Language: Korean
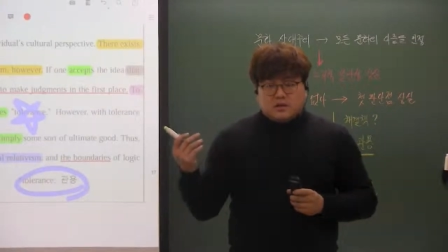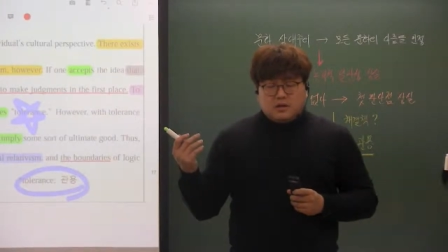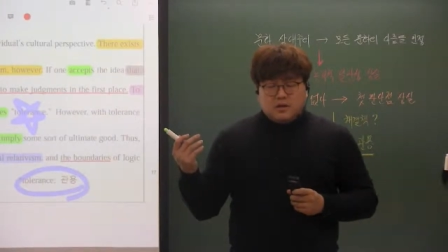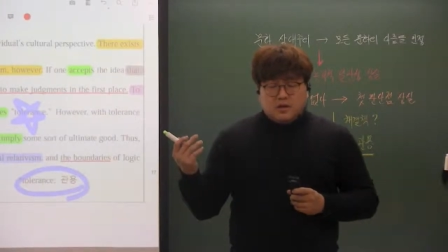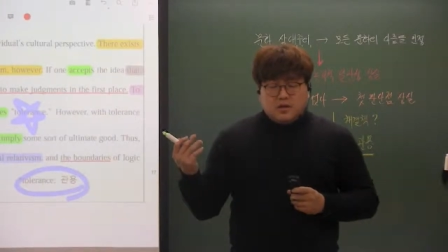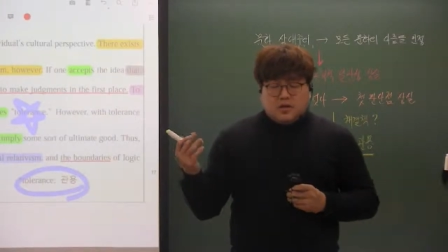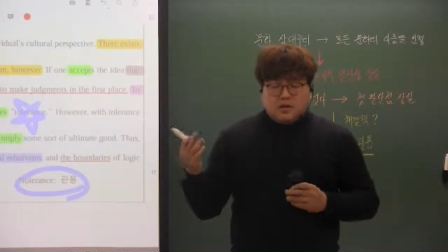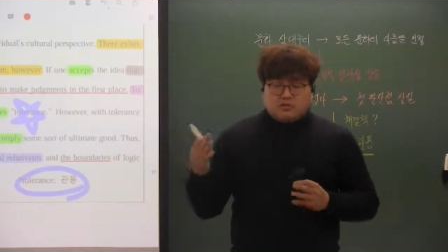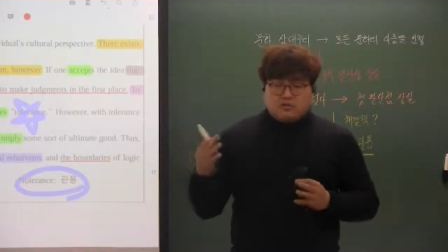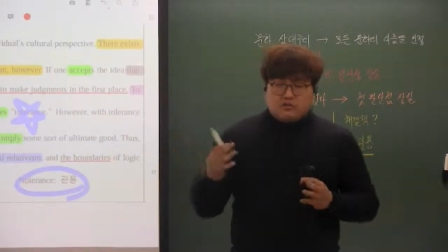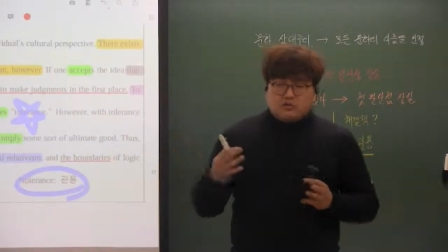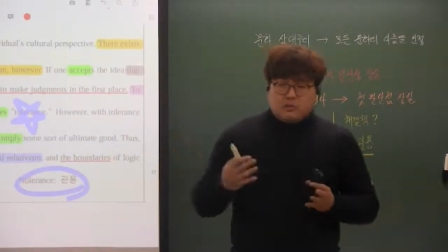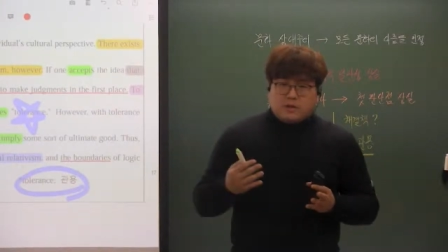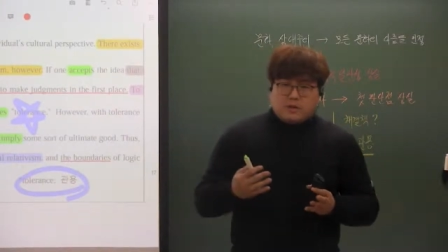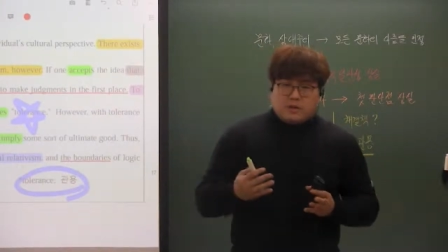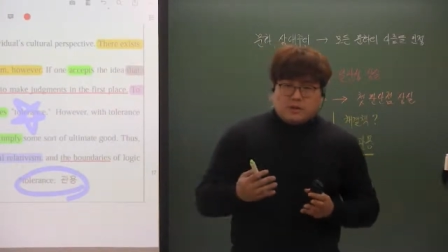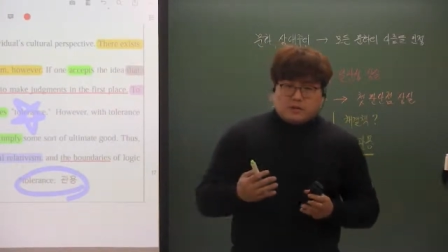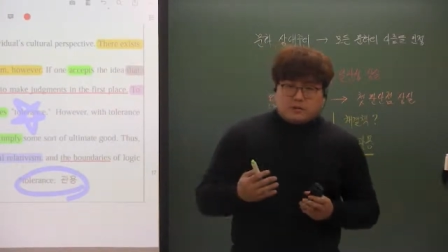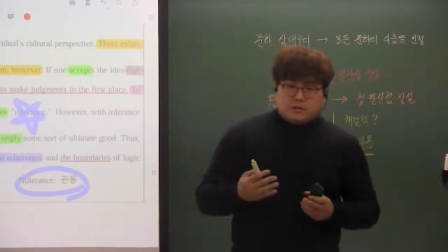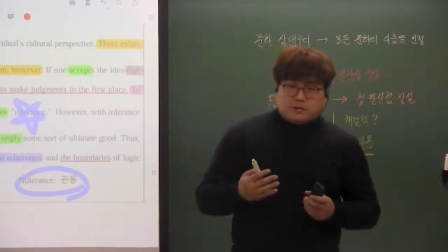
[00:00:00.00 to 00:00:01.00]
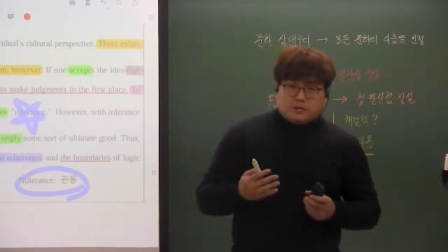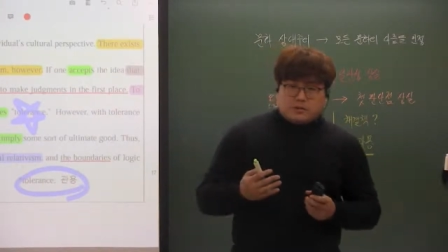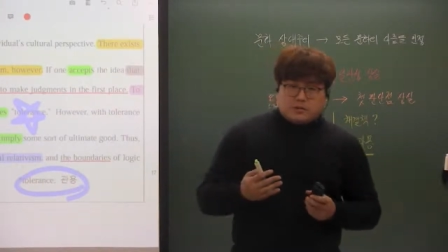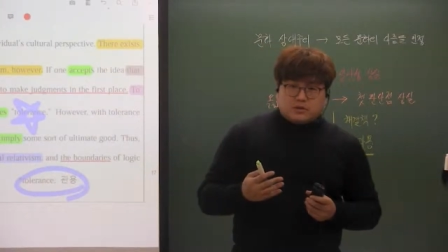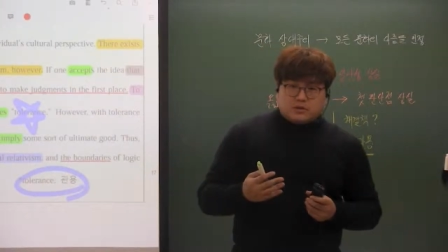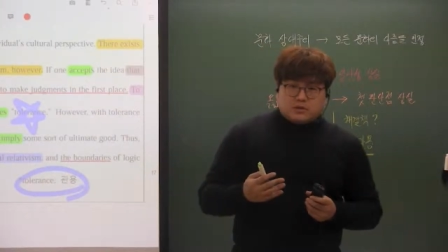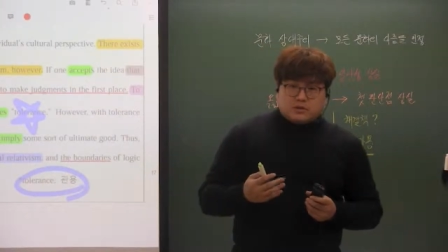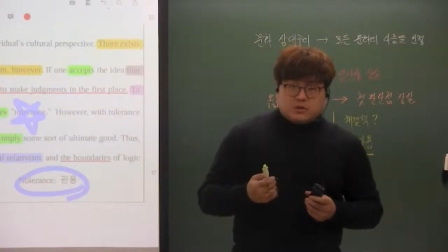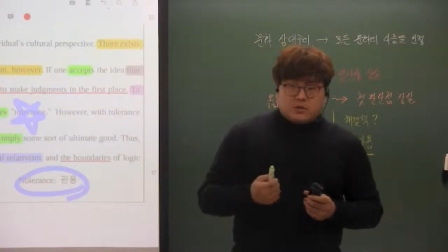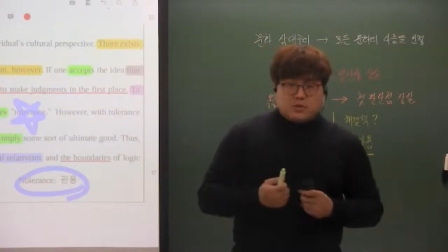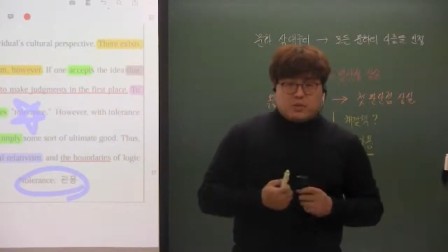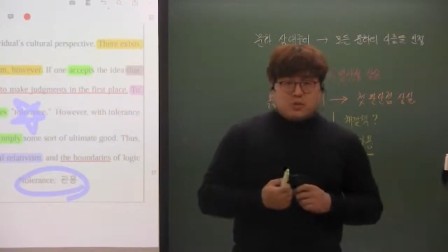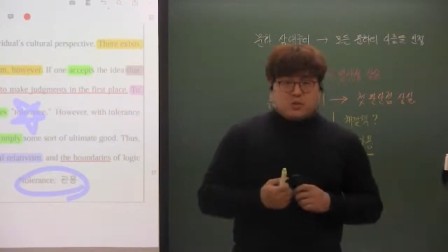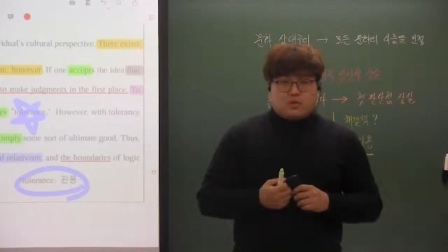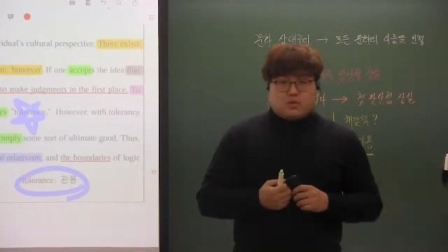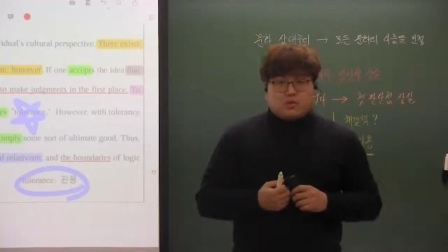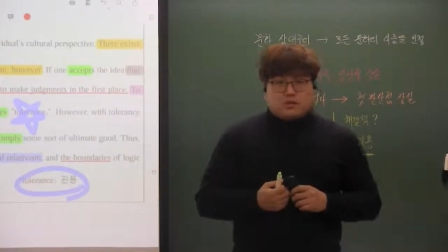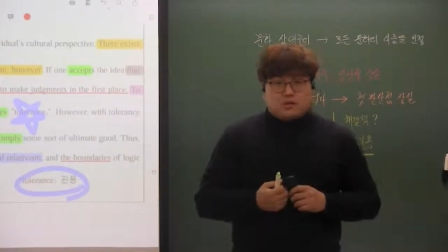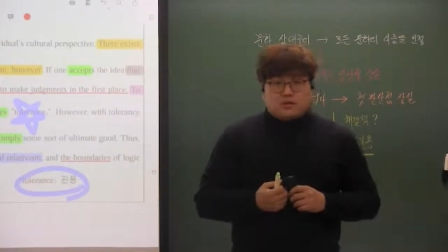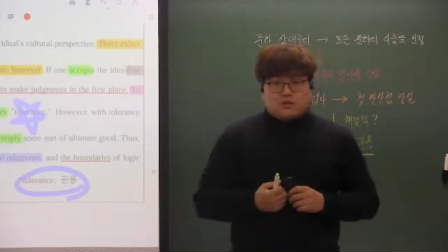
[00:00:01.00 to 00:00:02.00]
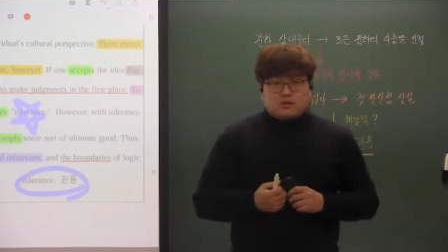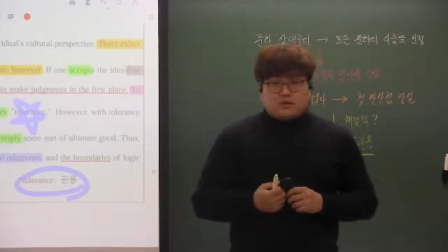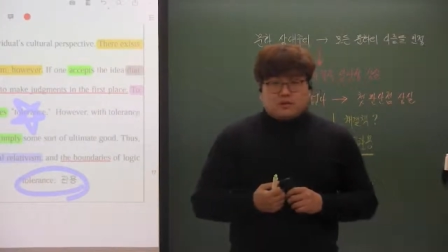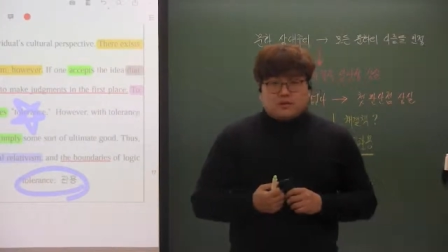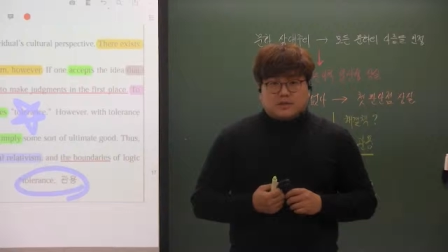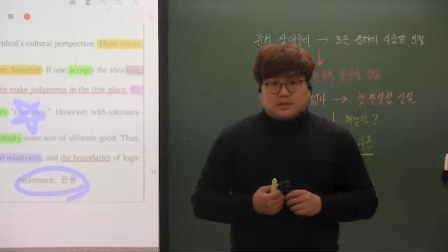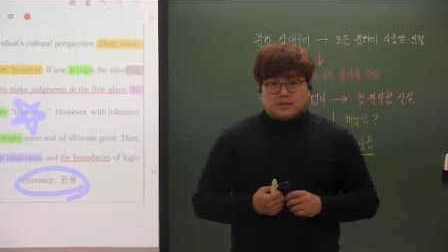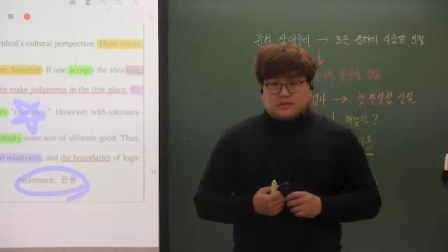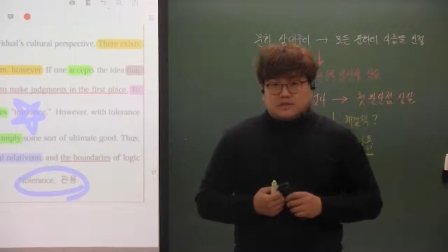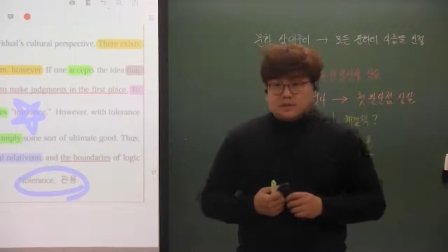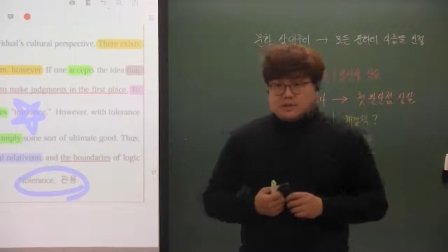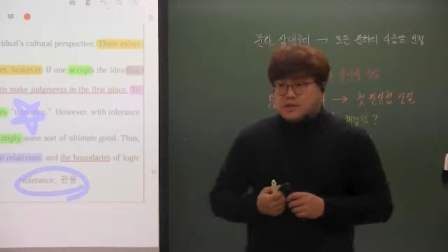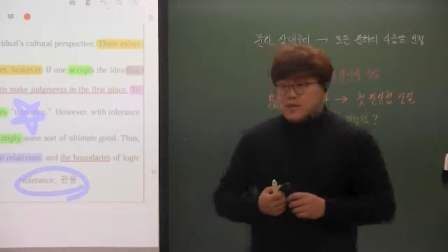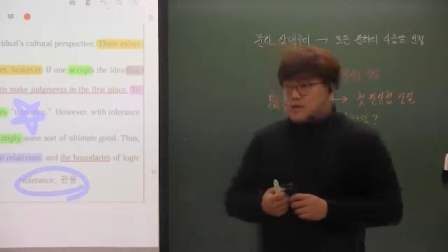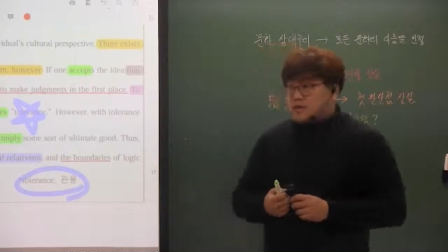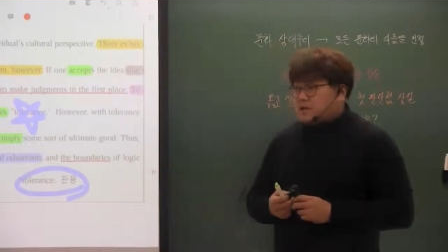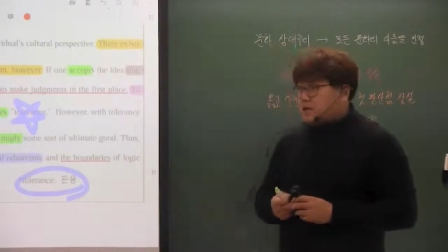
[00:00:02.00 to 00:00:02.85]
한국말로 한번 도표로 만들어 봤습니다.